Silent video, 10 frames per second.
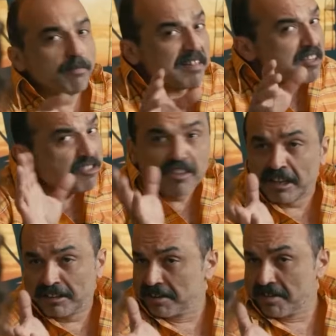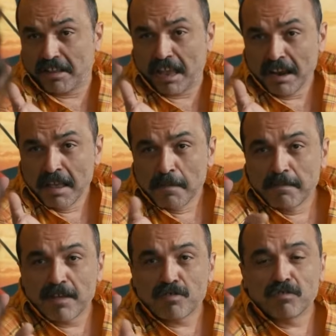olması hiç inandırıcı değil.
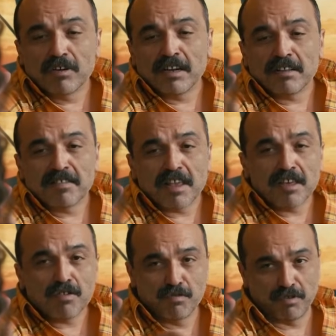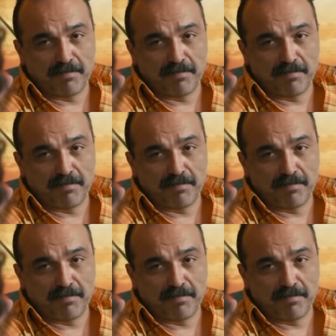Bence onun anası tek eş